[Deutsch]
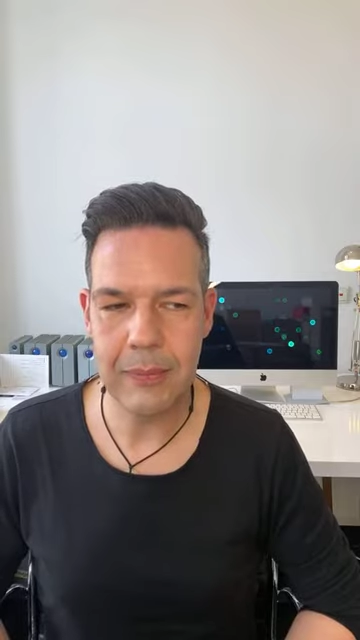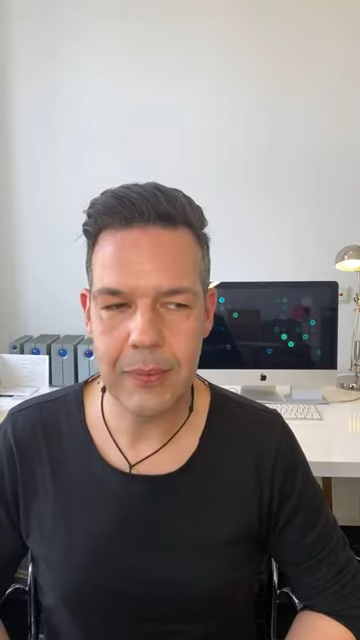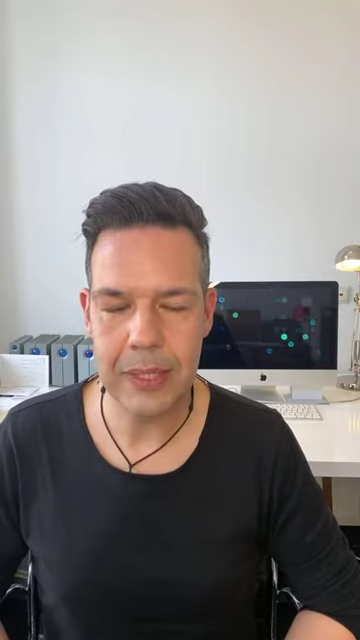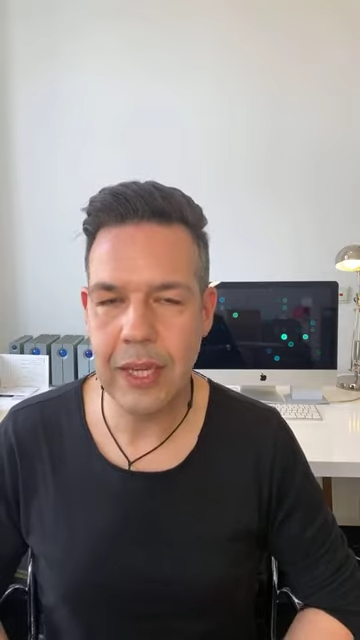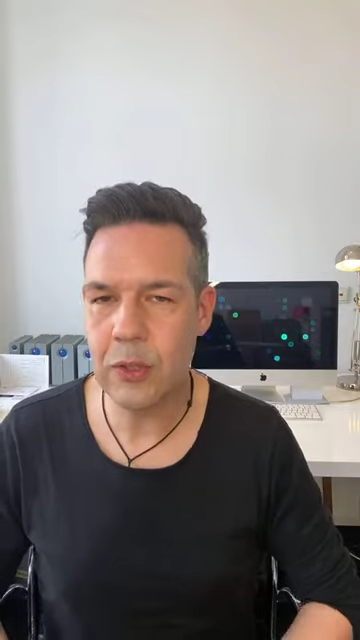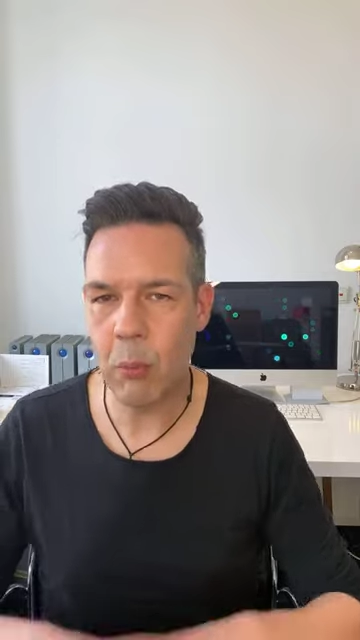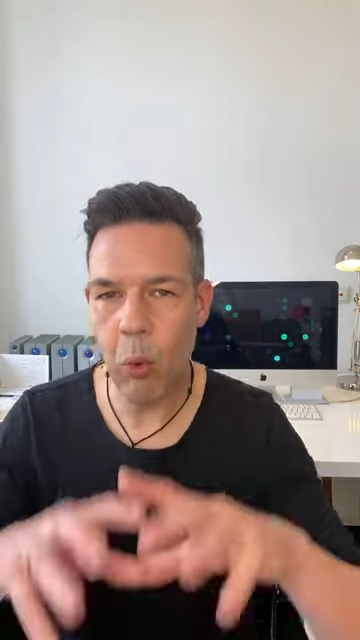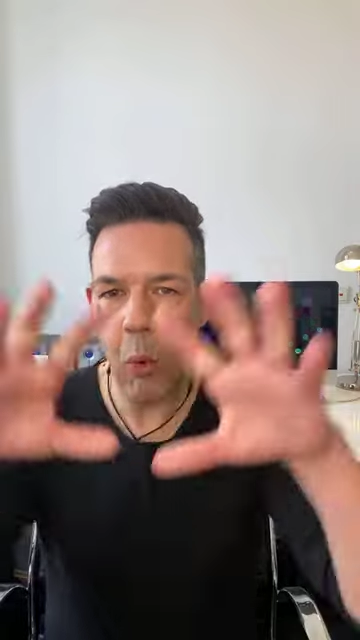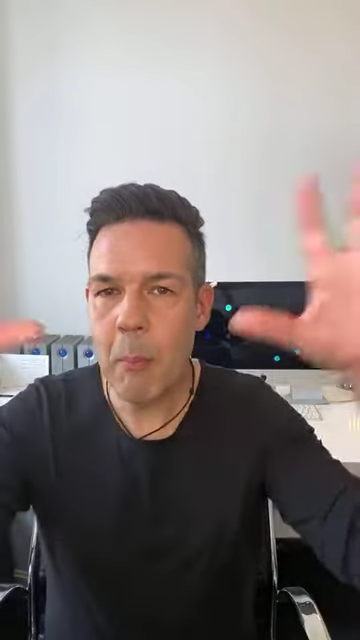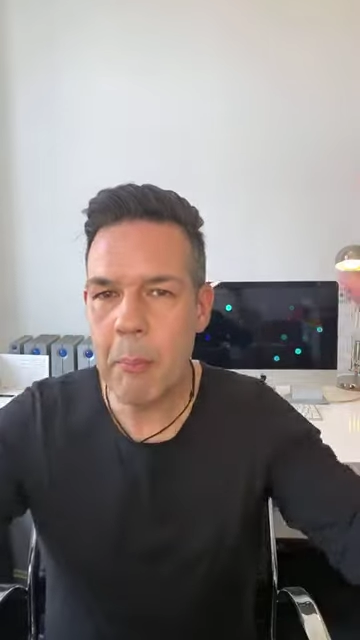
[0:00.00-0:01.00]
ging es um
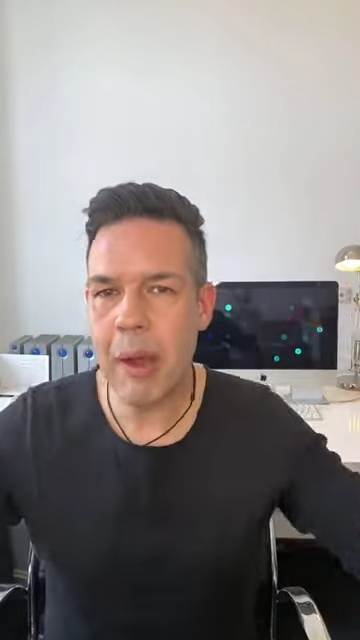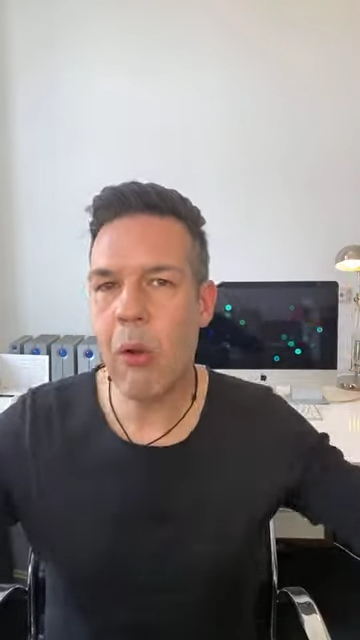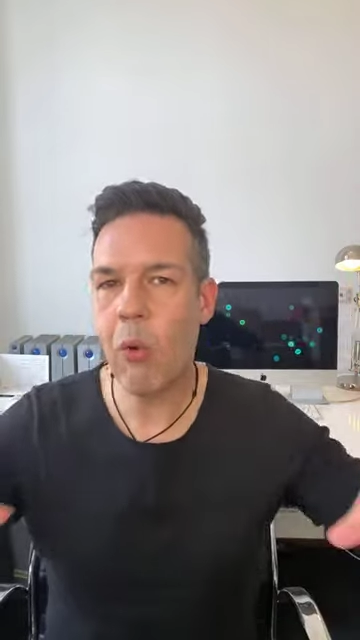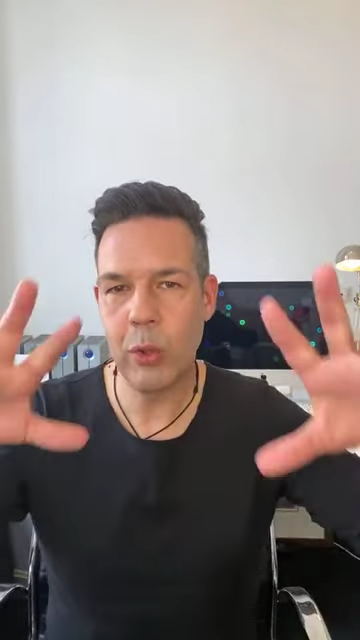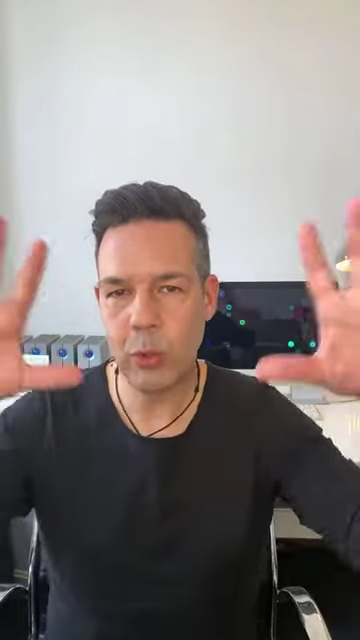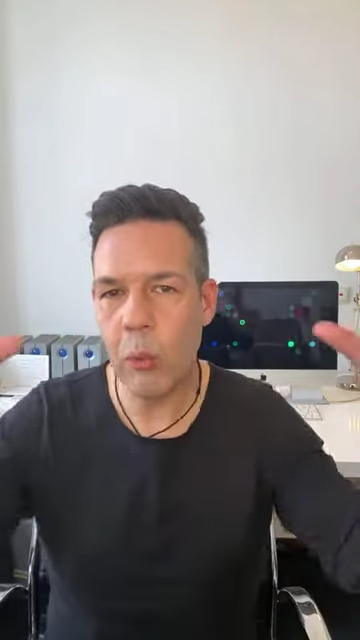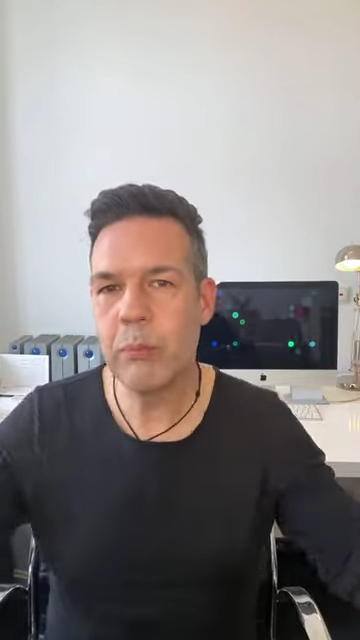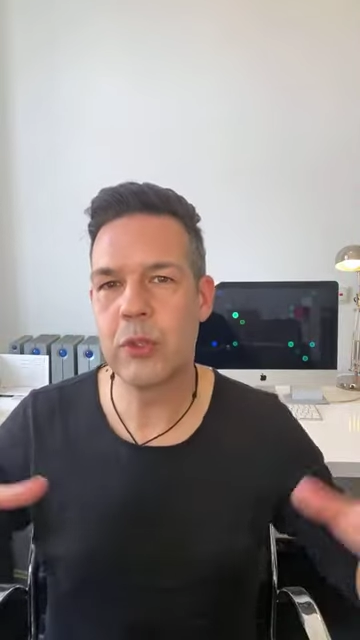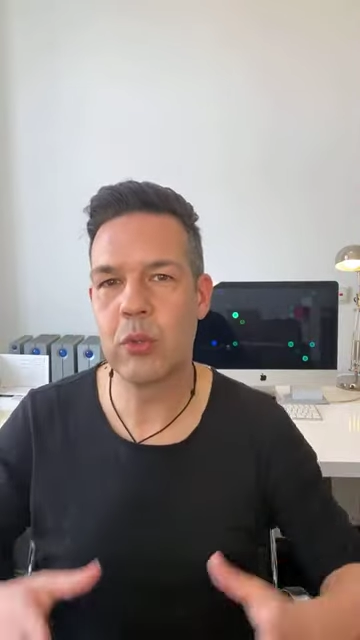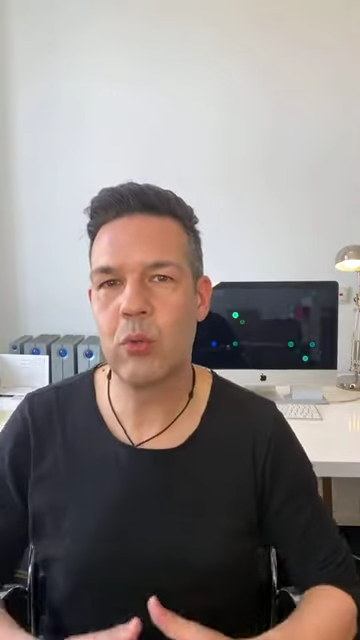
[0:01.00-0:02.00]
Umbau und
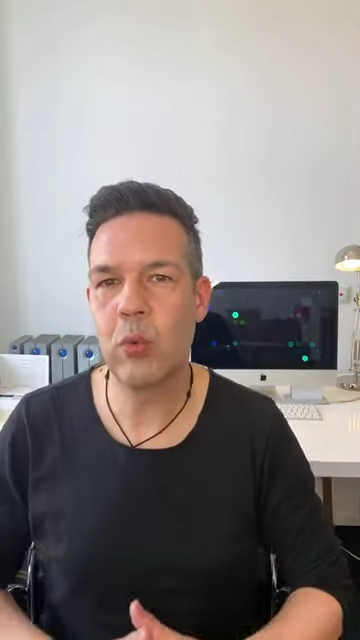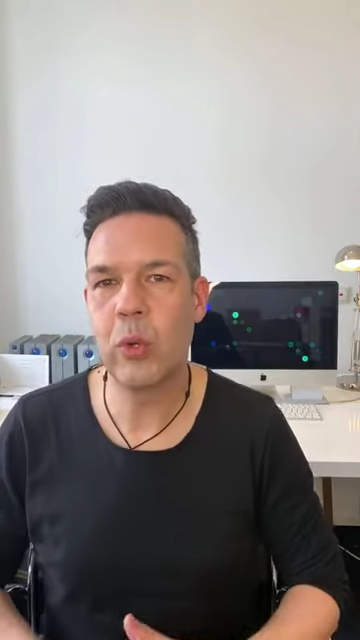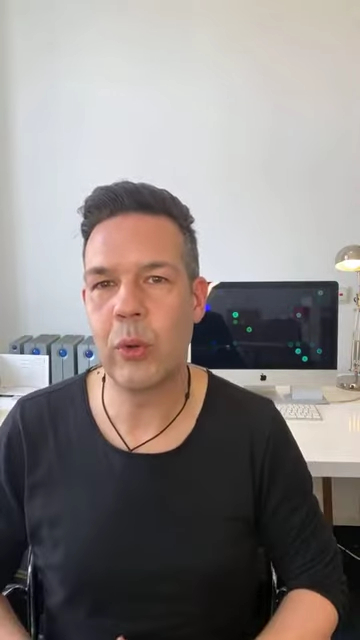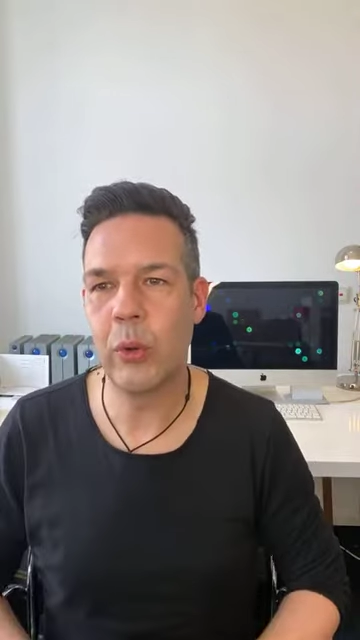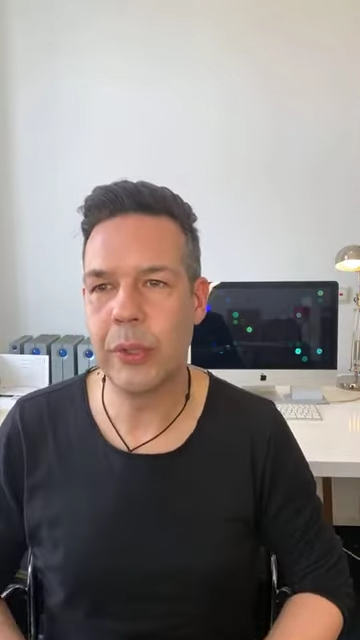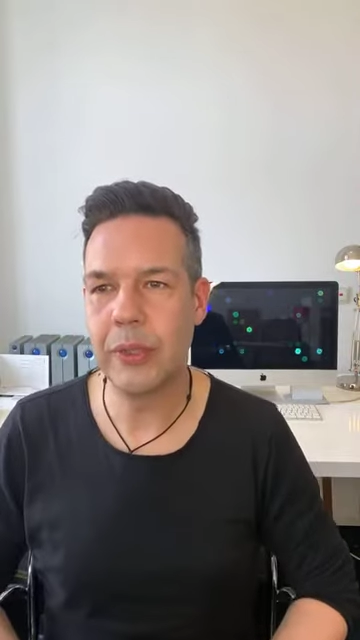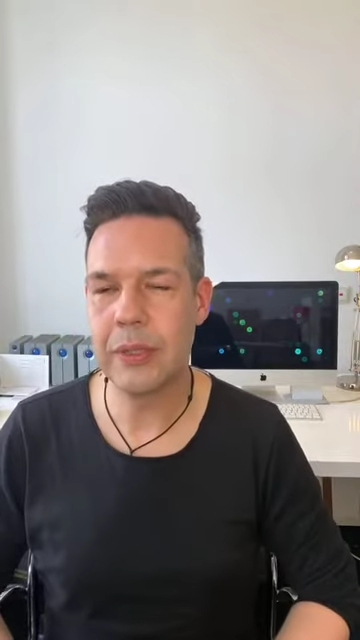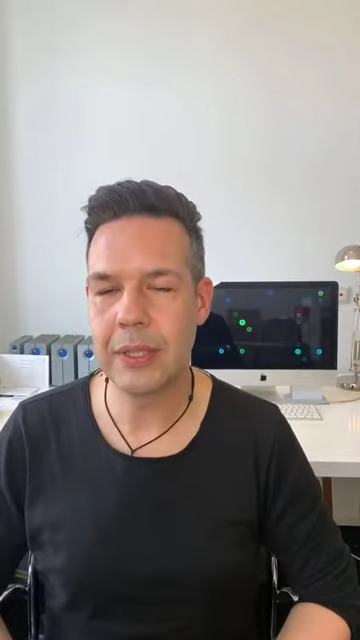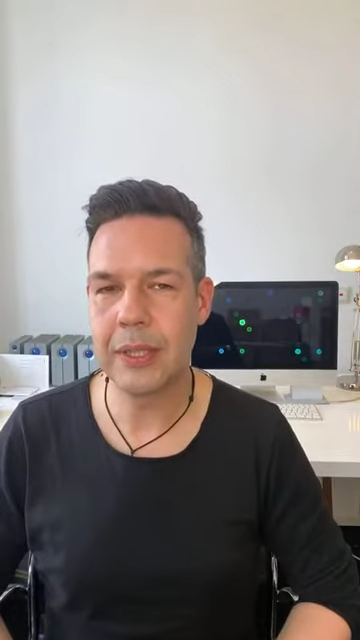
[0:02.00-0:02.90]
Umzug und